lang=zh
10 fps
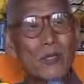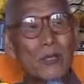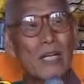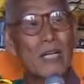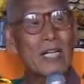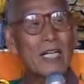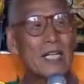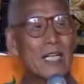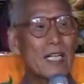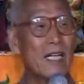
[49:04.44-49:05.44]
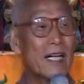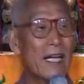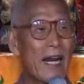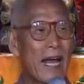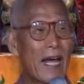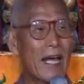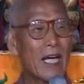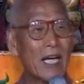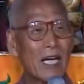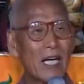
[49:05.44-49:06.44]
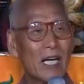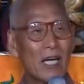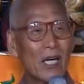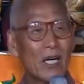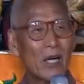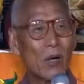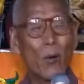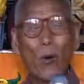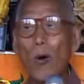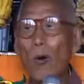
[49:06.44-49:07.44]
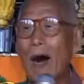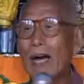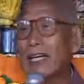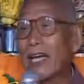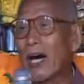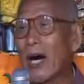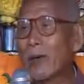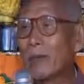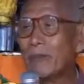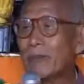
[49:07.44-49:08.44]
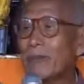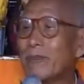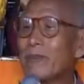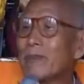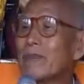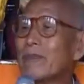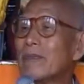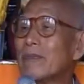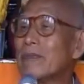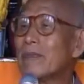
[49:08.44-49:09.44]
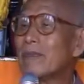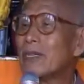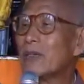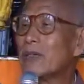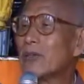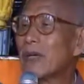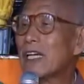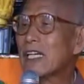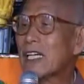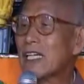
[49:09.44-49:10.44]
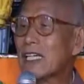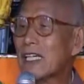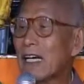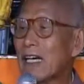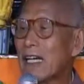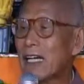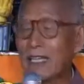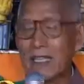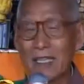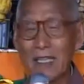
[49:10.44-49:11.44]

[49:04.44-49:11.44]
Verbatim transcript: 随生舍利嘞，火化以后有随生舍利，